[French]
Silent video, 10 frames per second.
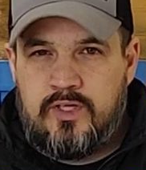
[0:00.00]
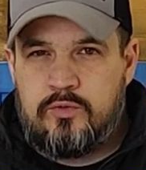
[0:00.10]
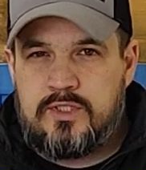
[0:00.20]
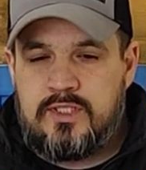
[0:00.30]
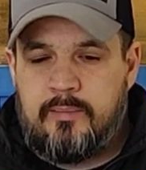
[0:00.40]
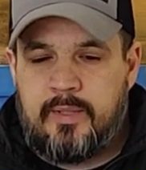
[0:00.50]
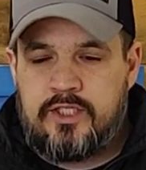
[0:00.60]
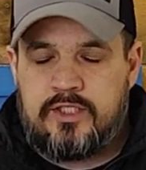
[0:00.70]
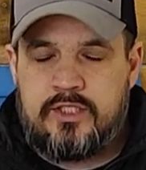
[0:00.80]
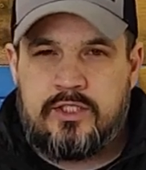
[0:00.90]
fait aussi
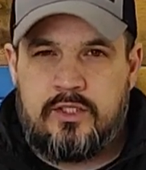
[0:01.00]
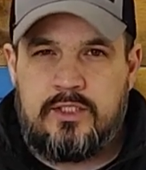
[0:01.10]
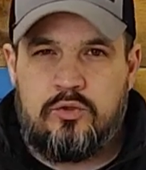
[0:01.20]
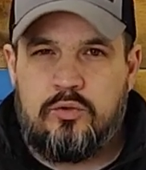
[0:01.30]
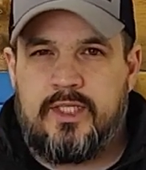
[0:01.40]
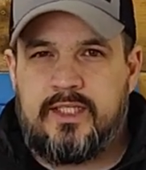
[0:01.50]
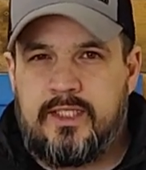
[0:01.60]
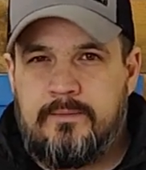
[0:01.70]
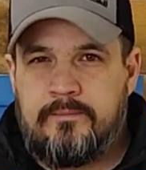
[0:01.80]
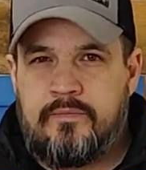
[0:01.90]
après, j'ai sorti les deux
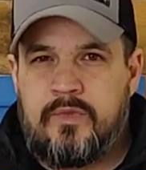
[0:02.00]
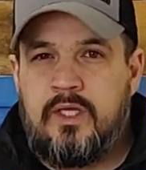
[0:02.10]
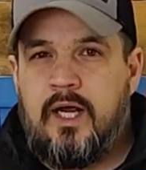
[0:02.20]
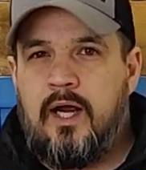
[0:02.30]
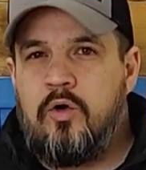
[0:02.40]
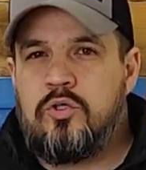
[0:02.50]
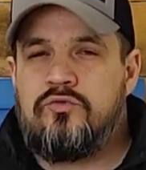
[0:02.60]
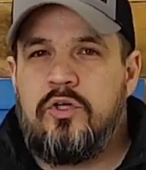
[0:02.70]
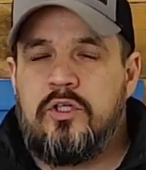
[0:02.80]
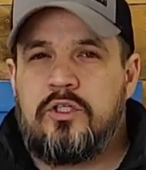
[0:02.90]
batteries à
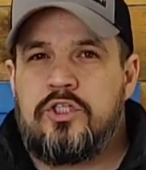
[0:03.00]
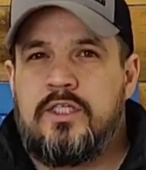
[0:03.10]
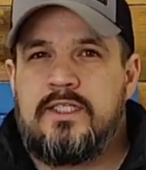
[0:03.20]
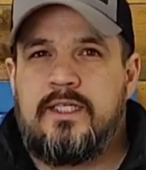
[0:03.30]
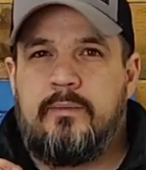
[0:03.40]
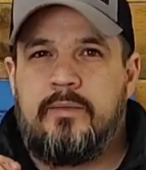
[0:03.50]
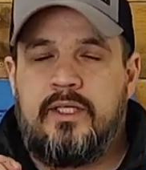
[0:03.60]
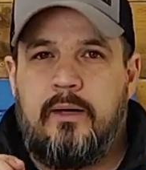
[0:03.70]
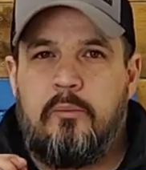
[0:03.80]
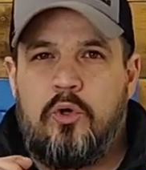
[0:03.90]
11 volts. Je les ai
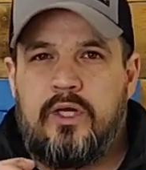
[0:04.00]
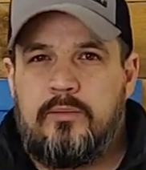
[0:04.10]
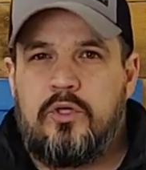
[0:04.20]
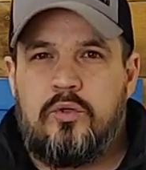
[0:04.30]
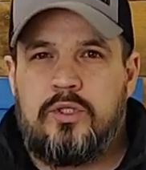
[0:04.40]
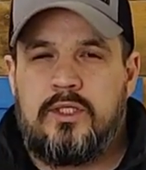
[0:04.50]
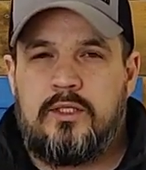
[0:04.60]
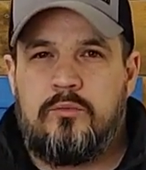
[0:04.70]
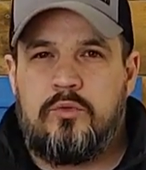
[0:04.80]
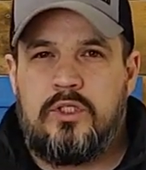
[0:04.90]
amenées à mon camion qui est